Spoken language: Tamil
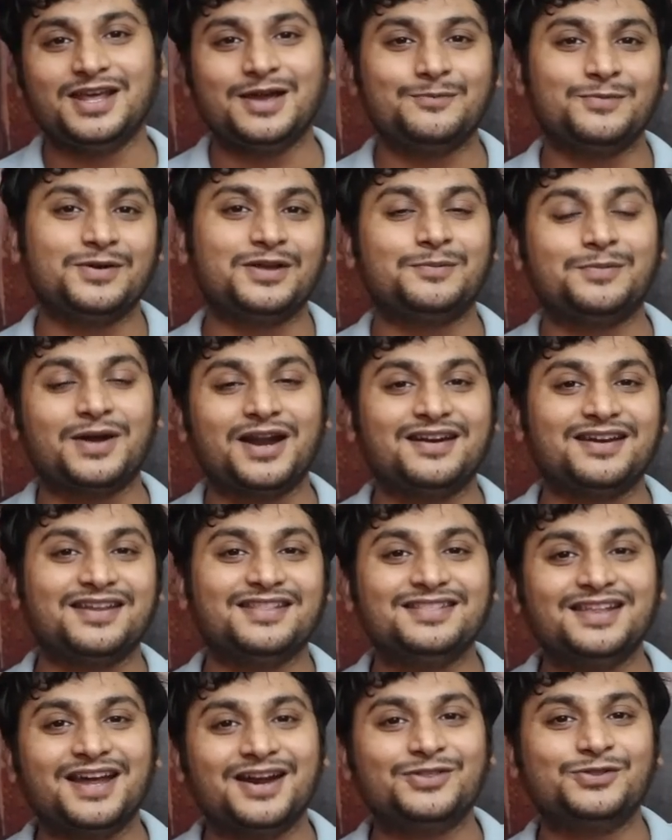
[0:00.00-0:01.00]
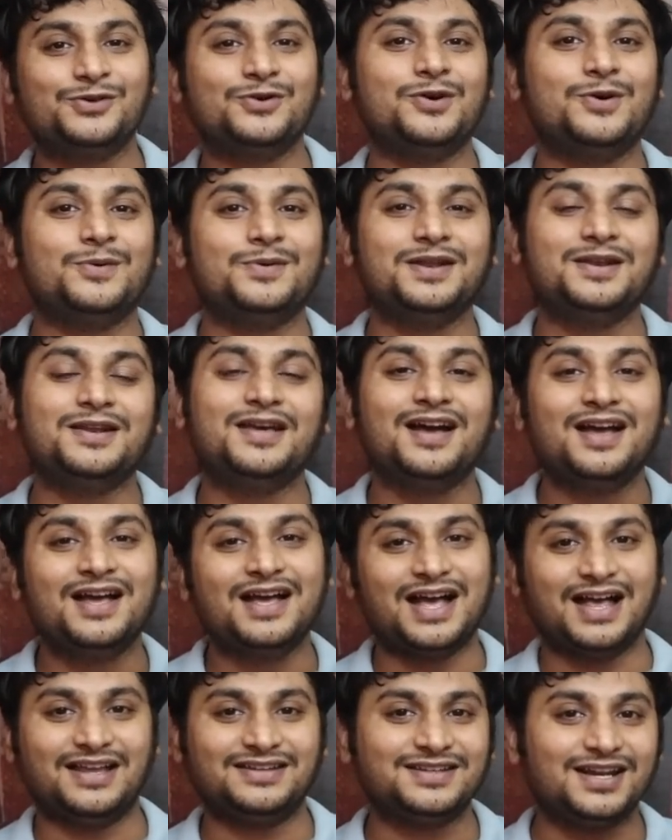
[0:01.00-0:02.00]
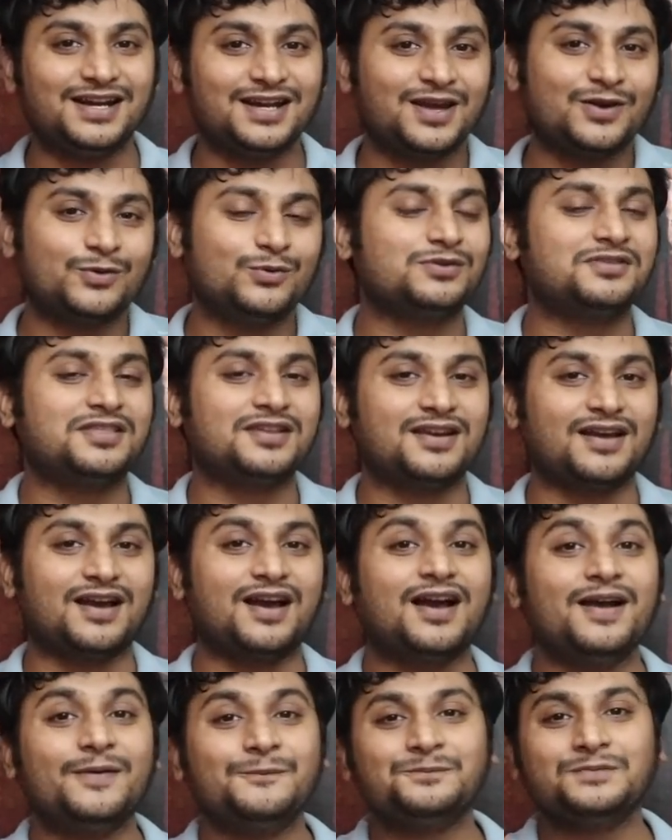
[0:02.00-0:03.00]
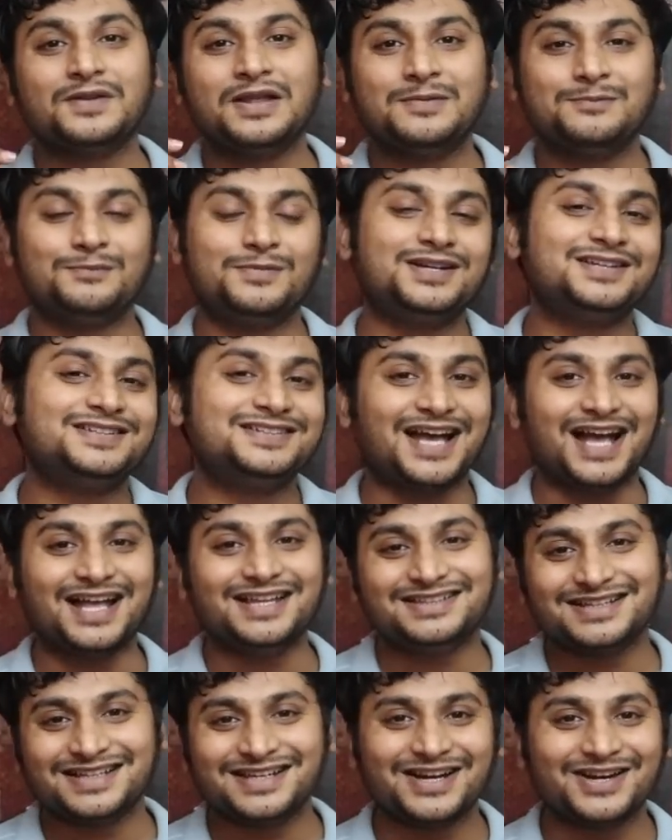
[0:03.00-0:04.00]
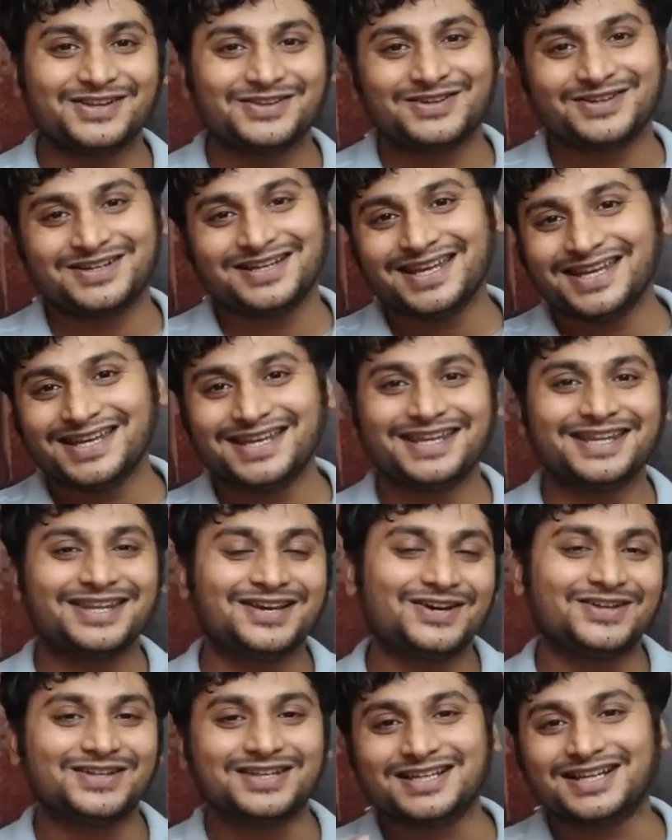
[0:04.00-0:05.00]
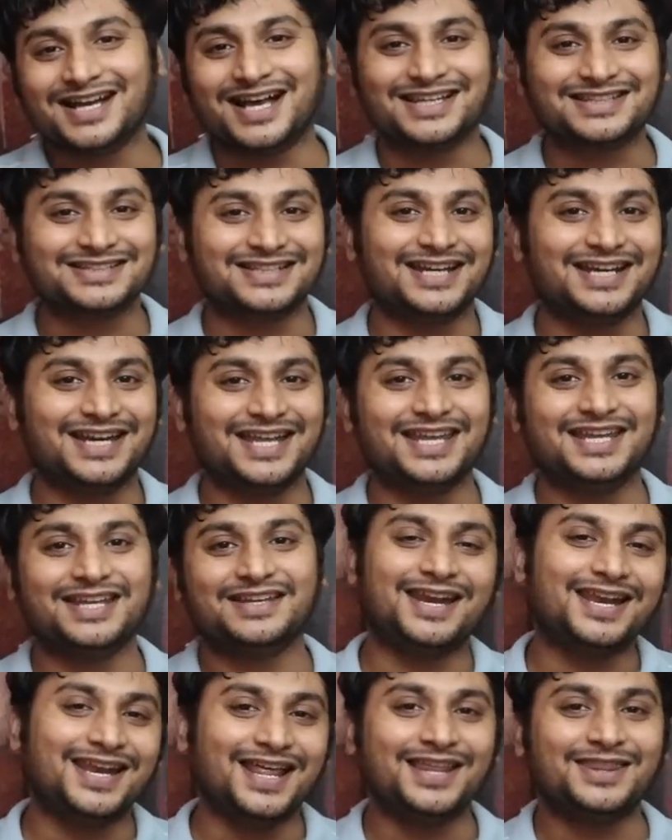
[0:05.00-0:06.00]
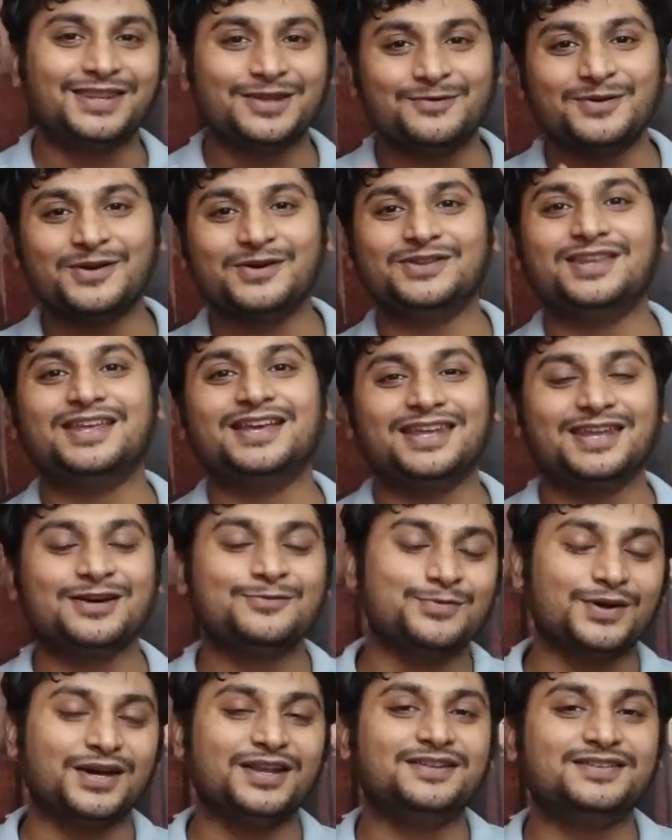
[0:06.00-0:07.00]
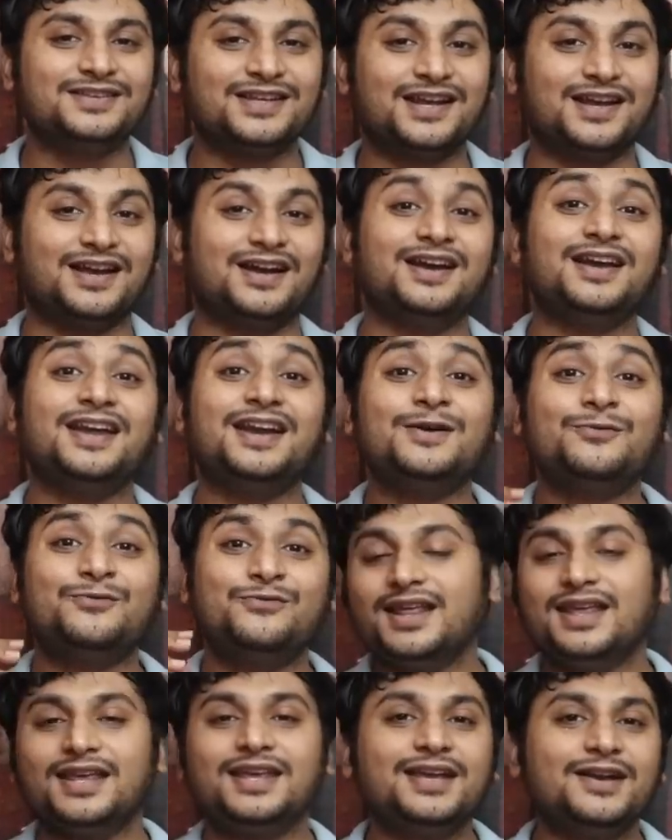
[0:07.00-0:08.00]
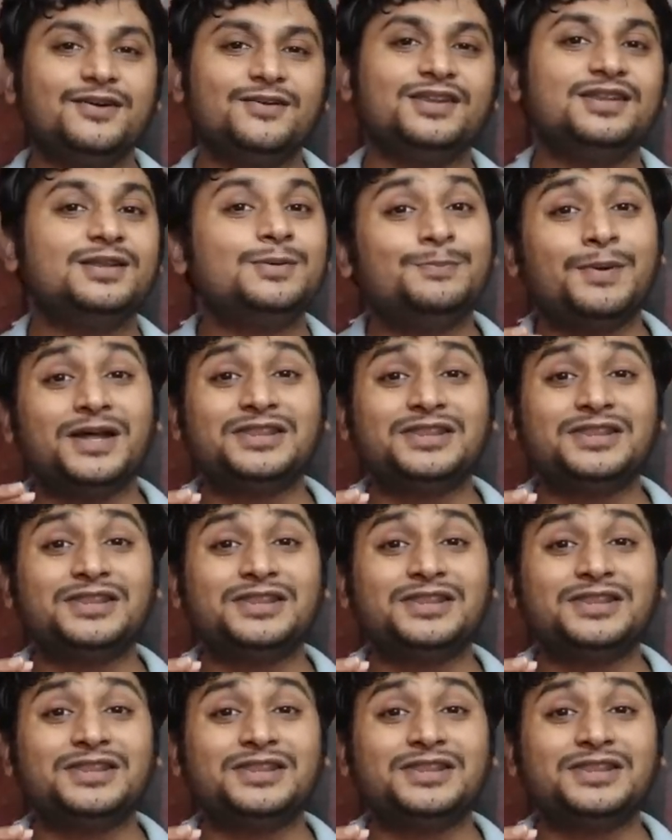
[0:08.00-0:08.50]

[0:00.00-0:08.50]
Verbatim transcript: மில்லியம் பேர் பேட்ரி இந்த இடத்துக்கோ அப்படின்னு அசால்ட்டாக கொடுத்துட்றாங்க பட் சார்ஜர்னு எடுத்துகிட்டுனா இங்கே தான் வந்து காசு கட்டிங் எல்லாத்தையுமே வந்து இங்கே தான் பண்ணி வச்சுருக்காங்க ஏன்னா ஏன்னா இங்கே வந்து